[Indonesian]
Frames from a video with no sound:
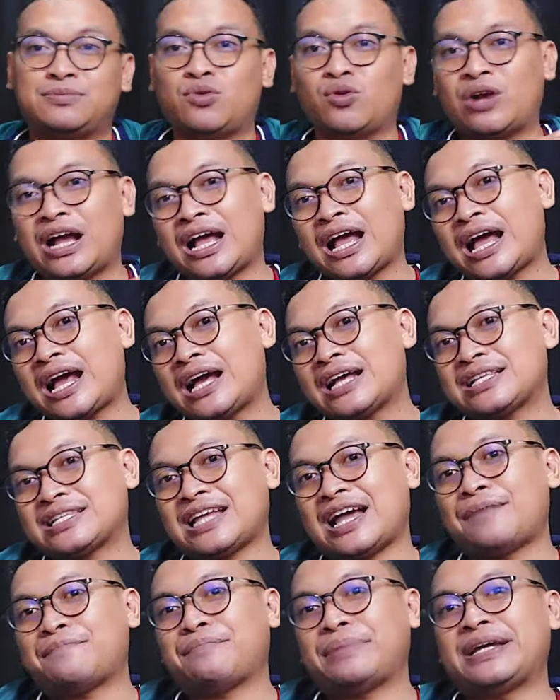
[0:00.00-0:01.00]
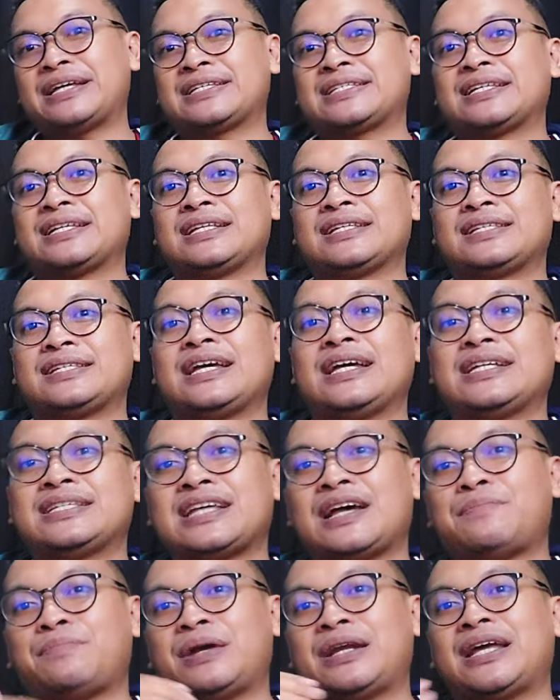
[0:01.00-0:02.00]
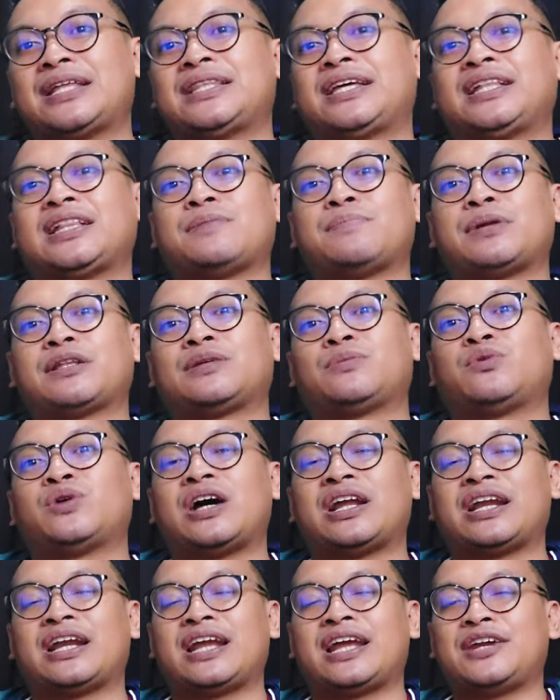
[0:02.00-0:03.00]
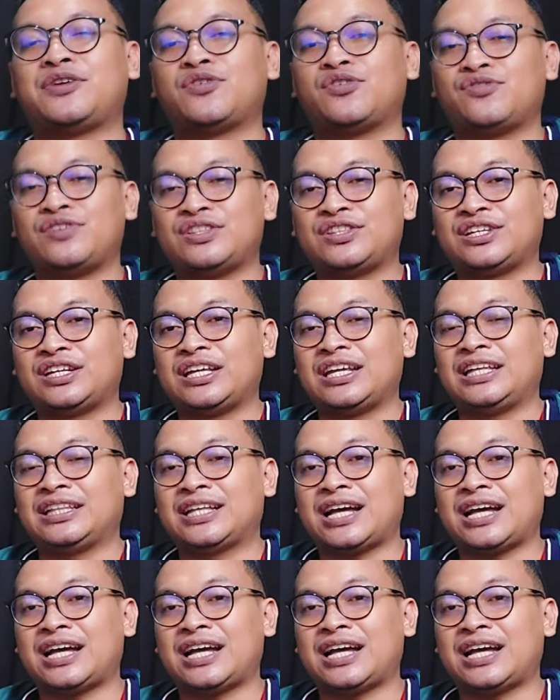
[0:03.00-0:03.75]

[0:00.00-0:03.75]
Semoga sampai selesai, sampai nanti kita bertemu Hari Raya Idul Fitri,